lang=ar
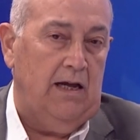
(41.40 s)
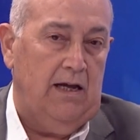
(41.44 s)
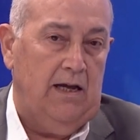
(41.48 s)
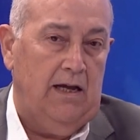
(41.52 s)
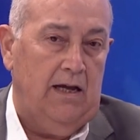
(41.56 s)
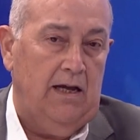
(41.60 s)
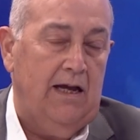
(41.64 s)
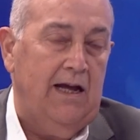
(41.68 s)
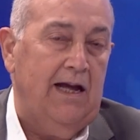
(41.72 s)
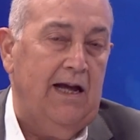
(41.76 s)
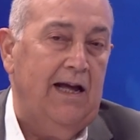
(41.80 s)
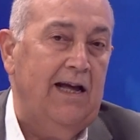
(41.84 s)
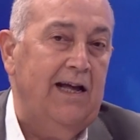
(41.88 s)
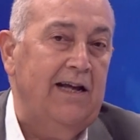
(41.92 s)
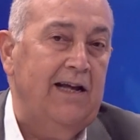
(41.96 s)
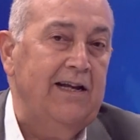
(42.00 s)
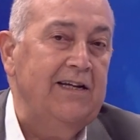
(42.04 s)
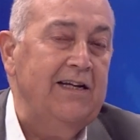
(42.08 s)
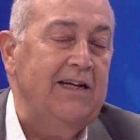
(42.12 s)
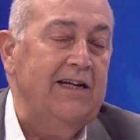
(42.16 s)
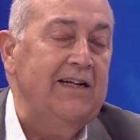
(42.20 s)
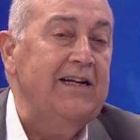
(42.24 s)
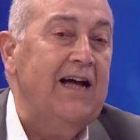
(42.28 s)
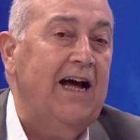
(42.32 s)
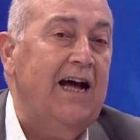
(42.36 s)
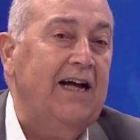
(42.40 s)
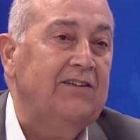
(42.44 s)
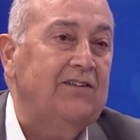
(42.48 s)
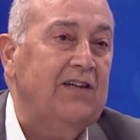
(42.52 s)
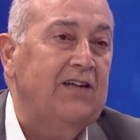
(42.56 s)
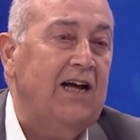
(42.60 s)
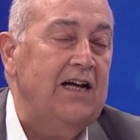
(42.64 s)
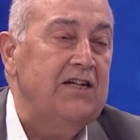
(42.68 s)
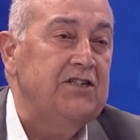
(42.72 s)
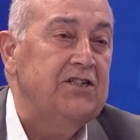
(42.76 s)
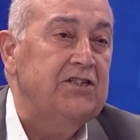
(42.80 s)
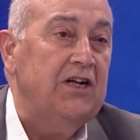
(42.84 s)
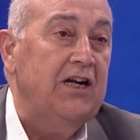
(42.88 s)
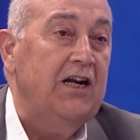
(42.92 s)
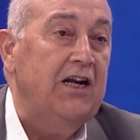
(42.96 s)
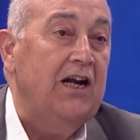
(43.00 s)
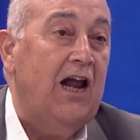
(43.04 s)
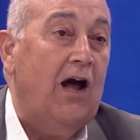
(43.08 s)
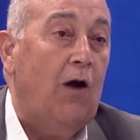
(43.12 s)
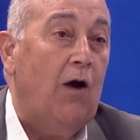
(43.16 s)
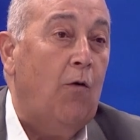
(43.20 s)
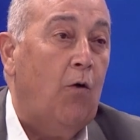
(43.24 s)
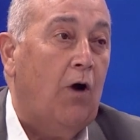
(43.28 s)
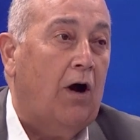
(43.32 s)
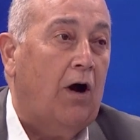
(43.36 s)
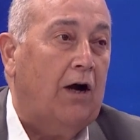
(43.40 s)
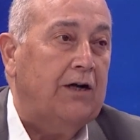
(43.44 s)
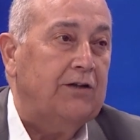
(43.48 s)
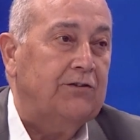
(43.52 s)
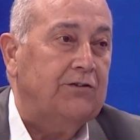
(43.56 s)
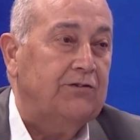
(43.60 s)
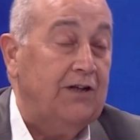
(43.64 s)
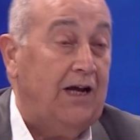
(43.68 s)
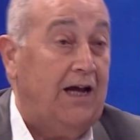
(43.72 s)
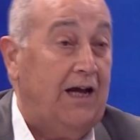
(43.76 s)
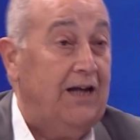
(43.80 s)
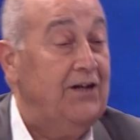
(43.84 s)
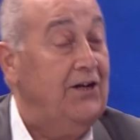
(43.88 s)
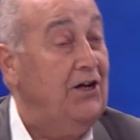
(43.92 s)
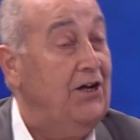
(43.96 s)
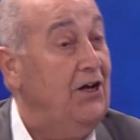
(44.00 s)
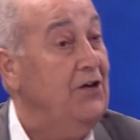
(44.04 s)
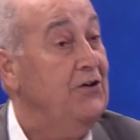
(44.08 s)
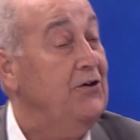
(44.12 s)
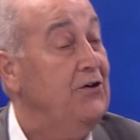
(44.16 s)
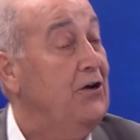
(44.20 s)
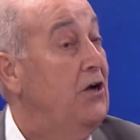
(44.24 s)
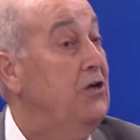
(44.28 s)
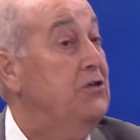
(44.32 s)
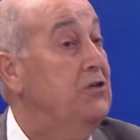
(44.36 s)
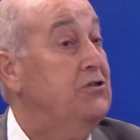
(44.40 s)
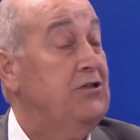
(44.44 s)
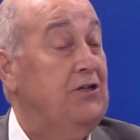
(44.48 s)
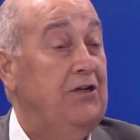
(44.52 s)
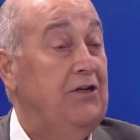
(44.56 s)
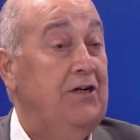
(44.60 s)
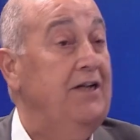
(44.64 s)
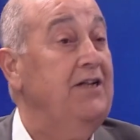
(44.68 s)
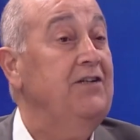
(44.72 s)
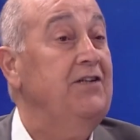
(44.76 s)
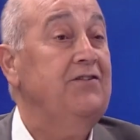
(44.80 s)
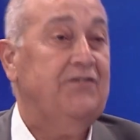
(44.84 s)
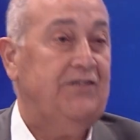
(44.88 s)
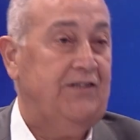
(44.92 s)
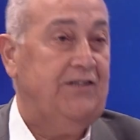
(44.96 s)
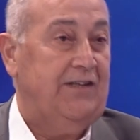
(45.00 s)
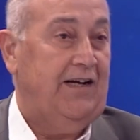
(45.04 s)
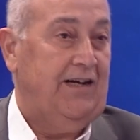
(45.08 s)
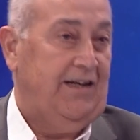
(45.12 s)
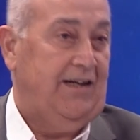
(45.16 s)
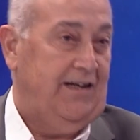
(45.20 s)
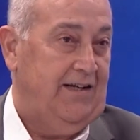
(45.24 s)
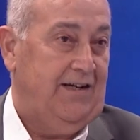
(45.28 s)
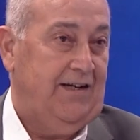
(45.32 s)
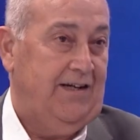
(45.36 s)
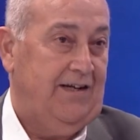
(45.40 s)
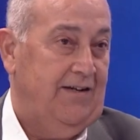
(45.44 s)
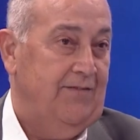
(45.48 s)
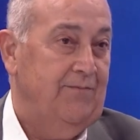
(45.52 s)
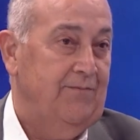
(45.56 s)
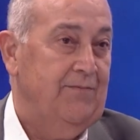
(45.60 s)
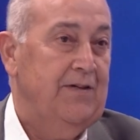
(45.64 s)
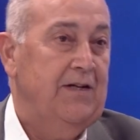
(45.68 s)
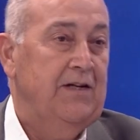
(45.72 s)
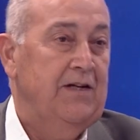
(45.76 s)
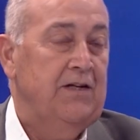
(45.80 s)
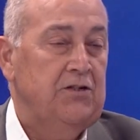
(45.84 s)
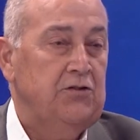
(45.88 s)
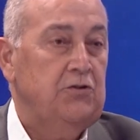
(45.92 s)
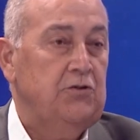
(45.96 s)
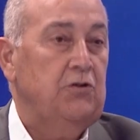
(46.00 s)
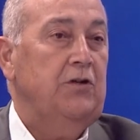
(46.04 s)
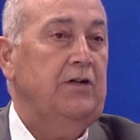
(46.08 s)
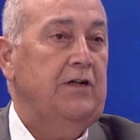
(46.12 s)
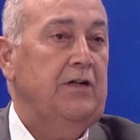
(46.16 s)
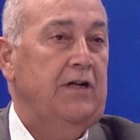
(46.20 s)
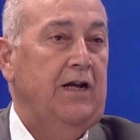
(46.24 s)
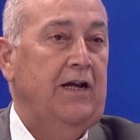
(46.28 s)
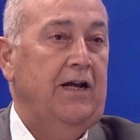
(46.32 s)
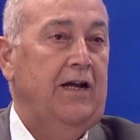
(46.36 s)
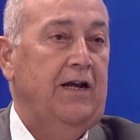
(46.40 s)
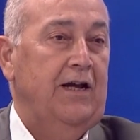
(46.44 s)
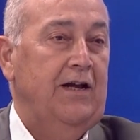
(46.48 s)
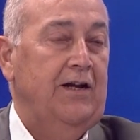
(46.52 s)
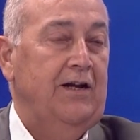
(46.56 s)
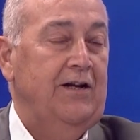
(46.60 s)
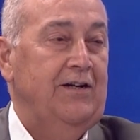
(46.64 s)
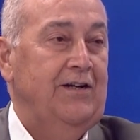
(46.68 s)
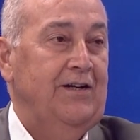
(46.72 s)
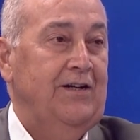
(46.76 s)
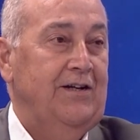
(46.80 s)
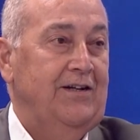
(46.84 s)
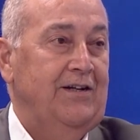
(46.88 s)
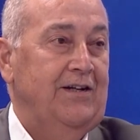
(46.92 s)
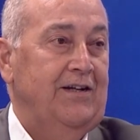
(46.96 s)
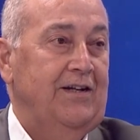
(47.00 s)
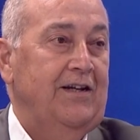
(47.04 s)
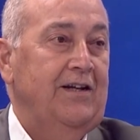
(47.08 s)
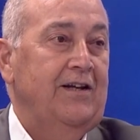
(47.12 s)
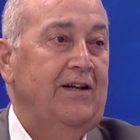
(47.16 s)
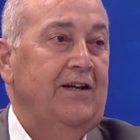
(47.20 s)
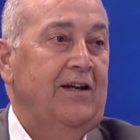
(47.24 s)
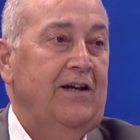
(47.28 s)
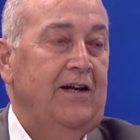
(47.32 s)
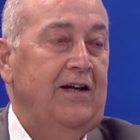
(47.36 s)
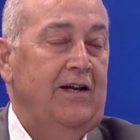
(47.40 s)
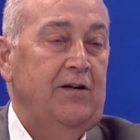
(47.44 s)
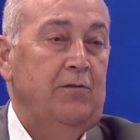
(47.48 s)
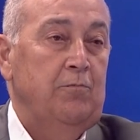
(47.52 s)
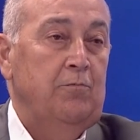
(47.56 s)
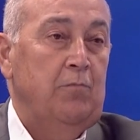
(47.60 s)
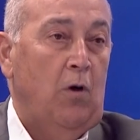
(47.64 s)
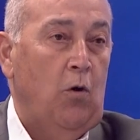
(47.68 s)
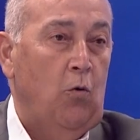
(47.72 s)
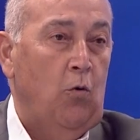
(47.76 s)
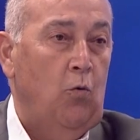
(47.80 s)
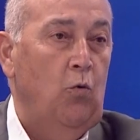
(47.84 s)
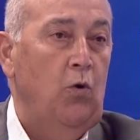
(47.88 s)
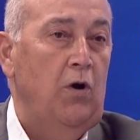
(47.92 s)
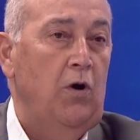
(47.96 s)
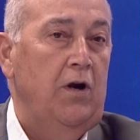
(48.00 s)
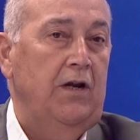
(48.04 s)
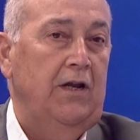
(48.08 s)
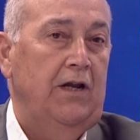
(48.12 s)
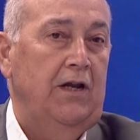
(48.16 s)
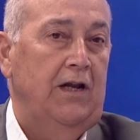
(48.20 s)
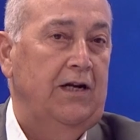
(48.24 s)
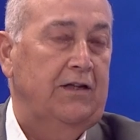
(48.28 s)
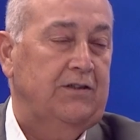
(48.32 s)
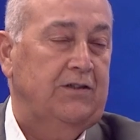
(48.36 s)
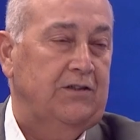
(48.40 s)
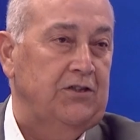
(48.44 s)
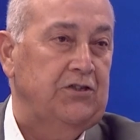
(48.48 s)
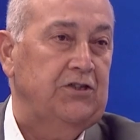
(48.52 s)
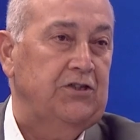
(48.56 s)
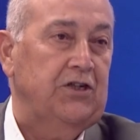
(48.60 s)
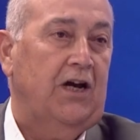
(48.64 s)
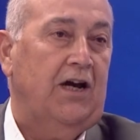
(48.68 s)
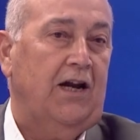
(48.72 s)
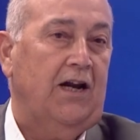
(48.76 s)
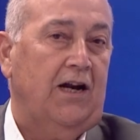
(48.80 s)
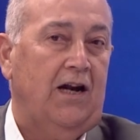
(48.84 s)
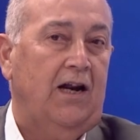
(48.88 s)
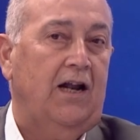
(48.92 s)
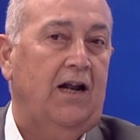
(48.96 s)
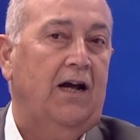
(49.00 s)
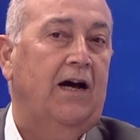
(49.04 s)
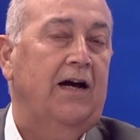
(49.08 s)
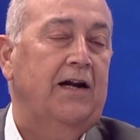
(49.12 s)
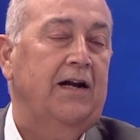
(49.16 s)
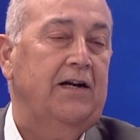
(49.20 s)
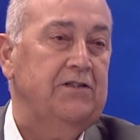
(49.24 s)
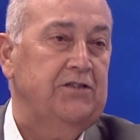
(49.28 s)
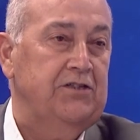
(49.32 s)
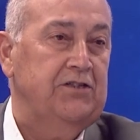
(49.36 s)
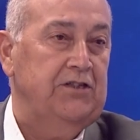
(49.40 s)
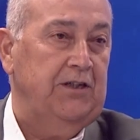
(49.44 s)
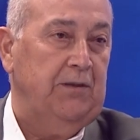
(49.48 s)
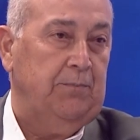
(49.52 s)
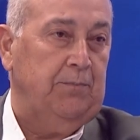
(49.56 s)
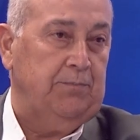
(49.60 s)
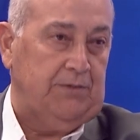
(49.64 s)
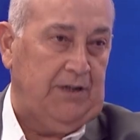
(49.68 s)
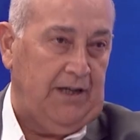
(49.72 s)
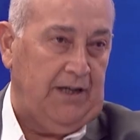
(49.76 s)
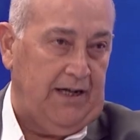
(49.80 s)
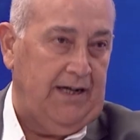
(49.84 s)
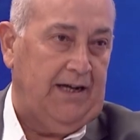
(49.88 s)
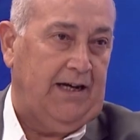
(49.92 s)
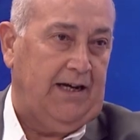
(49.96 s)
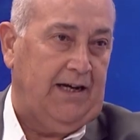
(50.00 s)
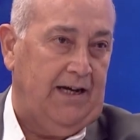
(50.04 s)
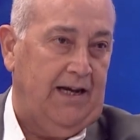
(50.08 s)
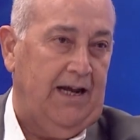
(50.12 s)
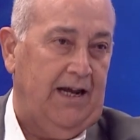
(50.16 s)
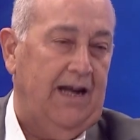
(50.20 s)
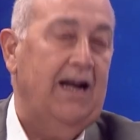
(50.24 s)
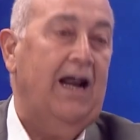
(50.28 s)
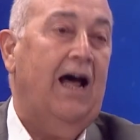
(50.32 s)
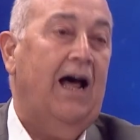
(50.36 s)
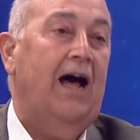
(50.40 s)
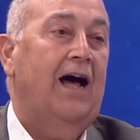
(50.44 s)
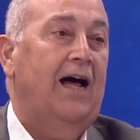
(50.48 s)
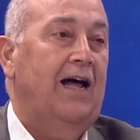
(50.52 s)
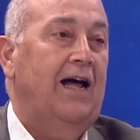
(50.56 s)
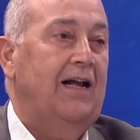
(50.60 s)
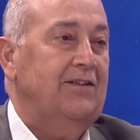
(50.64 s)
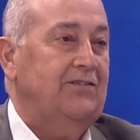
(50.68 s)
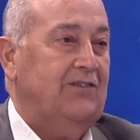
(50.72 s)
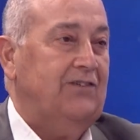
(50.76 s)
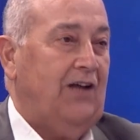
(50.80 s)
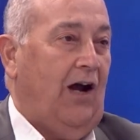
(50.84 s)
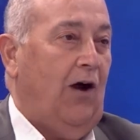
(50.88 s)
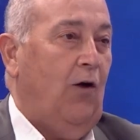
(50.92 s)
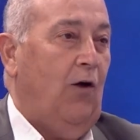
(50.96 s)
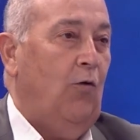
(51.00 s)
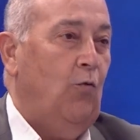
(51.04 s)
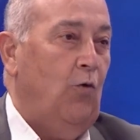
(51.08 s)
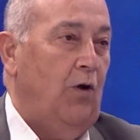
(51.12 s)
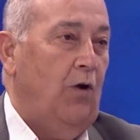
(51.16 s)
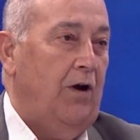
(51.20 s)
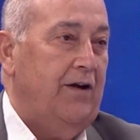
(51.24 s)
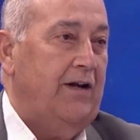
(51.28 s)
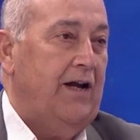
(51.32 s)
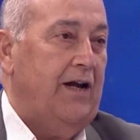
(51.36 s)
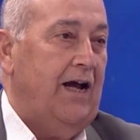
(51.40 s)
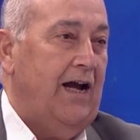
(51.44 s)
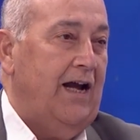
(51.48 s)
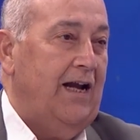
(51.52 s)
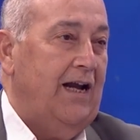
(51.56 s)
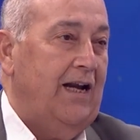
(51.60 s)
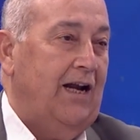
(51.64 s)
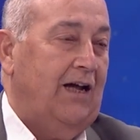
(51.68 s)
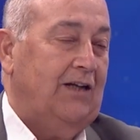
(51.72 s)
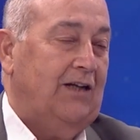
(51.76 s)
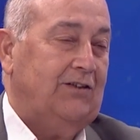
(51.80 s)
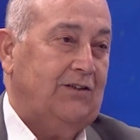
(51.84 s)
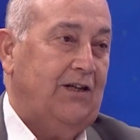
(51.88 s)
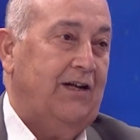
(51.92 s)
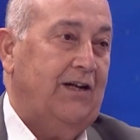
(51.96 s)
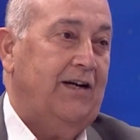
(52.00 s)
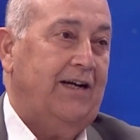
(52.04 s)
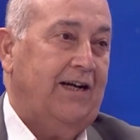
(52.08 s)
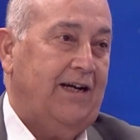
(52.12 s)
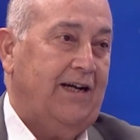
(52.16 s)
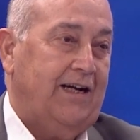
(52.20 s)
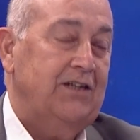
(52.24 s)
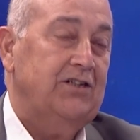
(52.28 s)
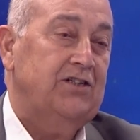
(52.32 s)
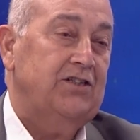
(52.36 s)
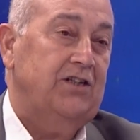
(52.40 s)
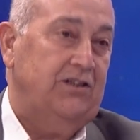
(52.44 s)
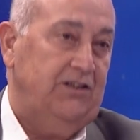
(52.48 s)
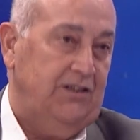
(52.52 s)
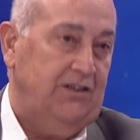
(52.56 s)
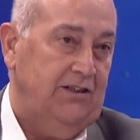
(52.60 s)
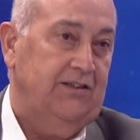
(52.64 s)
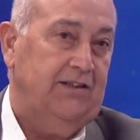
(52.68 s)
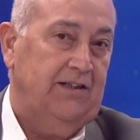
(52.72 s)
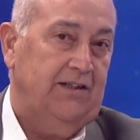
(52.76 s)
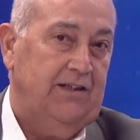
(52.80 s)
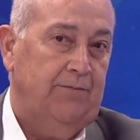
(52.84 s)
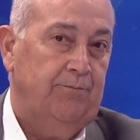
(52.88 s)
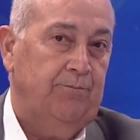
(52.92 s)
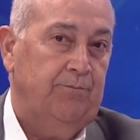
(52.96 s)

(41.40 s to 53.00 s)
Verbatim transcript: آه، نحتاج الى وقت يعني احنا 20 سنه كنا نمول التجاره الخارجيه بطريقه، الان تحولنا الى طريقه جديده.